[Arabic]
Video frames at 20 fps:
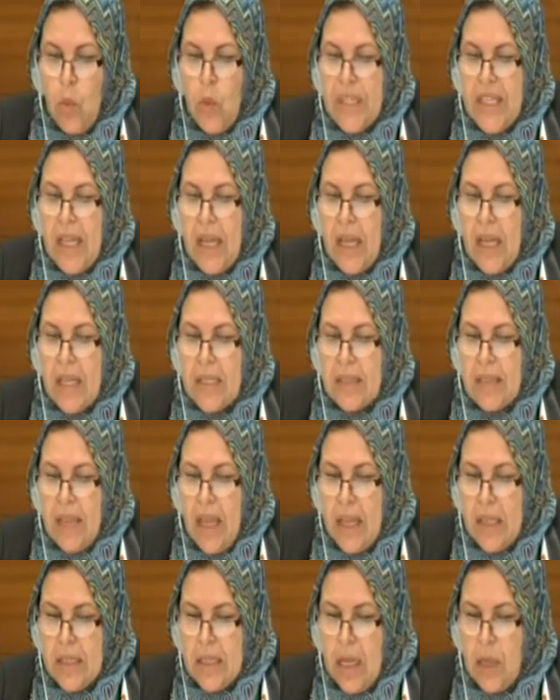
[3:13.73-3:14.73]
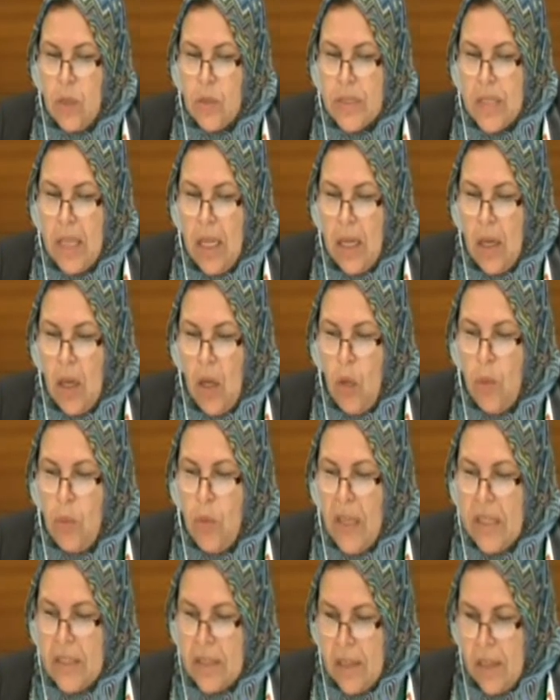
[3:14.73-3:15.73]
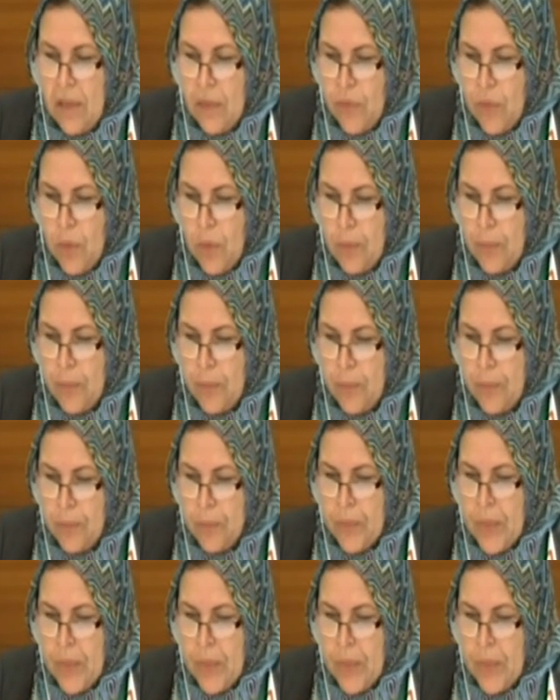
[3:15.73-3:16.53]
وتقطعت أوصالهم وأطرافهم